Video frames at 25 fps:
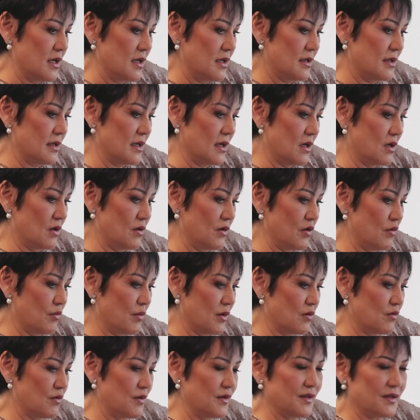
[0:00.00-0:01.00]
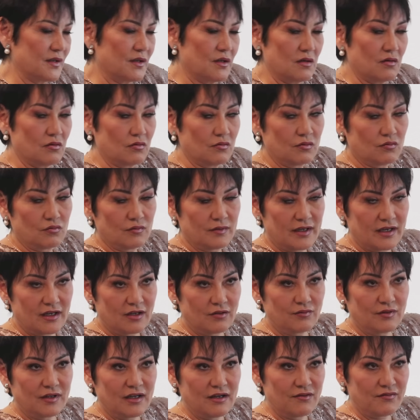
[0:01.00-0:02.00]
Então, é uma coisa que eu não
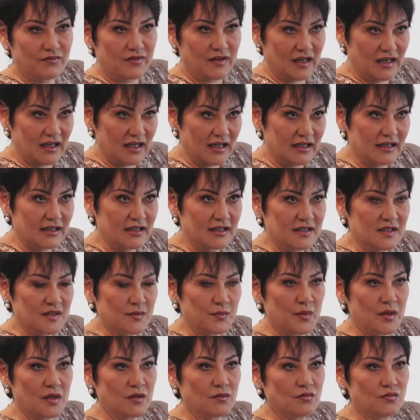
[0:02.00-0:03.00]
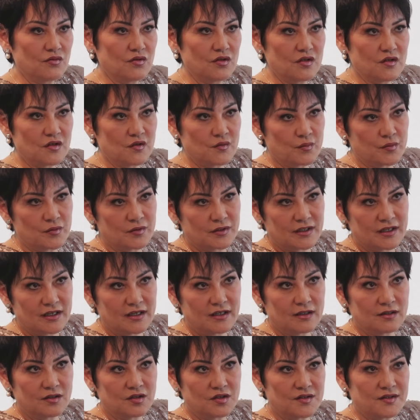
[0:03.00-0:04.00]
quero nem falar a respeito disso,
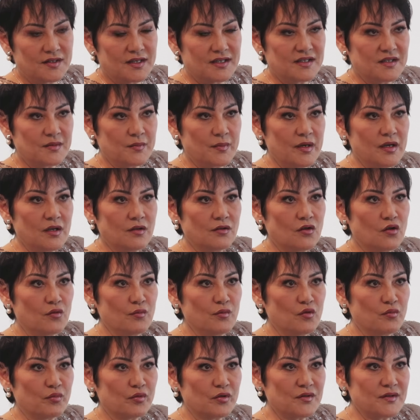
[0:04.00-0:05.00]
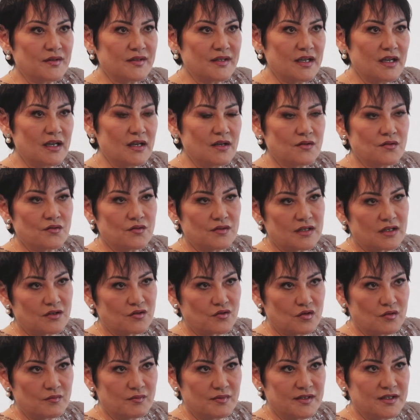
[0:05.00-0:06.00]
porque diz respeito ao meu processo,
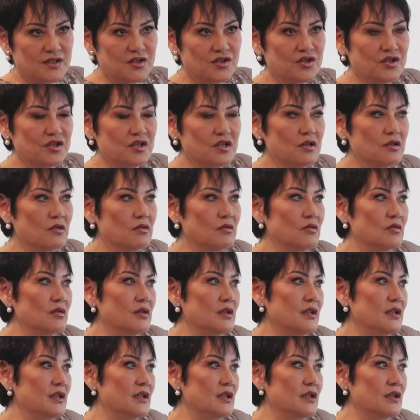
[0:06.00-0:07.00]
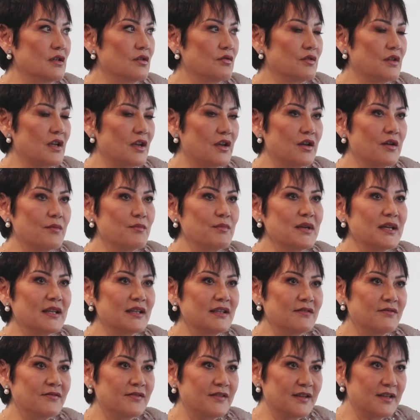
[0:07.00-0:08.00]
está sob sigilo e eu tenho a
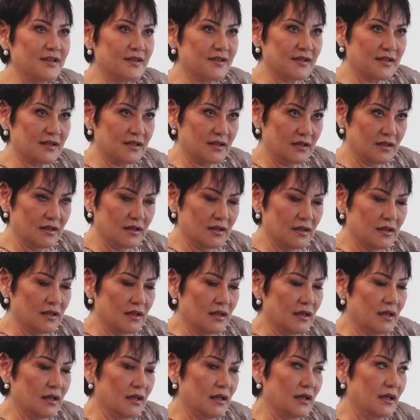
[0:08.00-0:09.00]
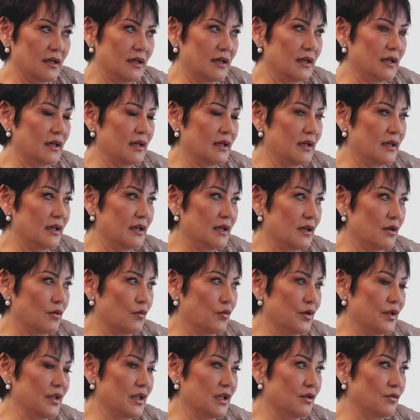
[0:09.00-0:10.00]
minha defesa é, é,
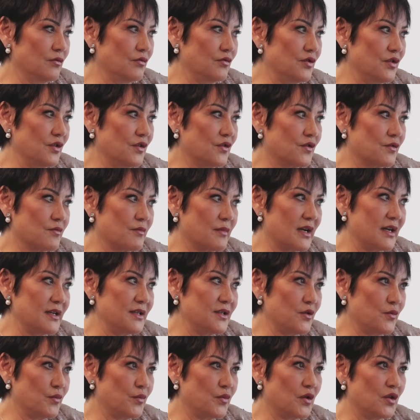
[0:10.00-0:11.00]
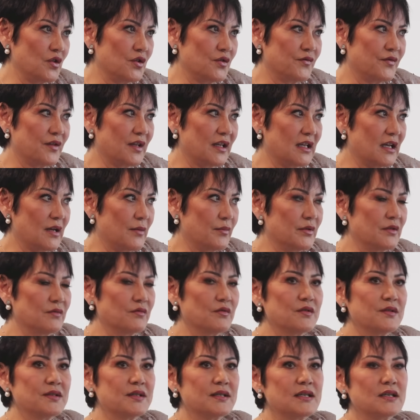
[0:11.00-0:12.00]
cuidando disso. Mas eu posso falar
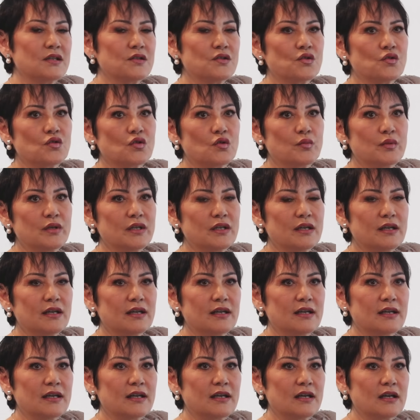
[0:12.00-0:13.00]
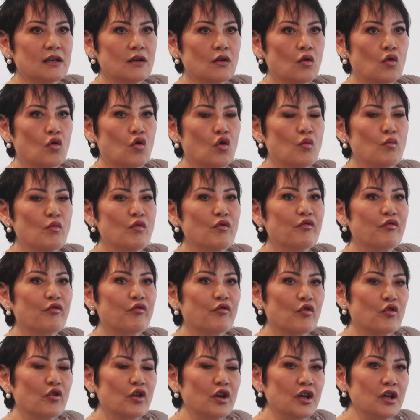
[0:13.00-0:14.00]
para você sobre é, como
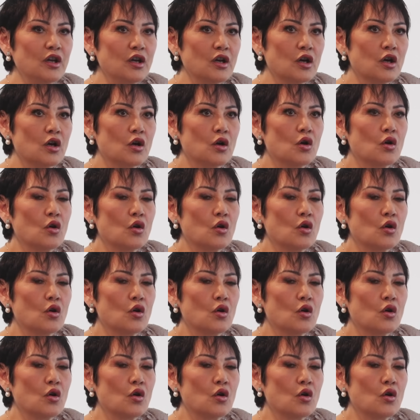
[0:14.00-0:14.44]
foi